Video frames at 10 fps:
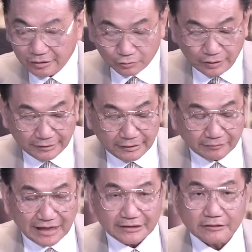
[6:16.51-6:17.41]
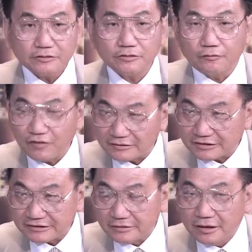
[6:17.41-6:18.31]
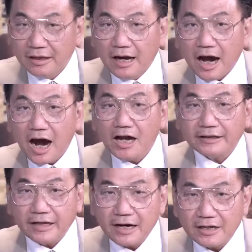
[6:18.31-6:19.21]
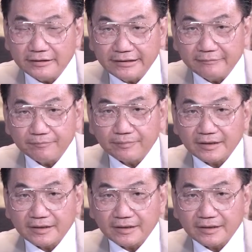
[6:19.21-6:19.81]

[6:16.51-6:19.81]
所以大家要放心，嗯，二零二二年。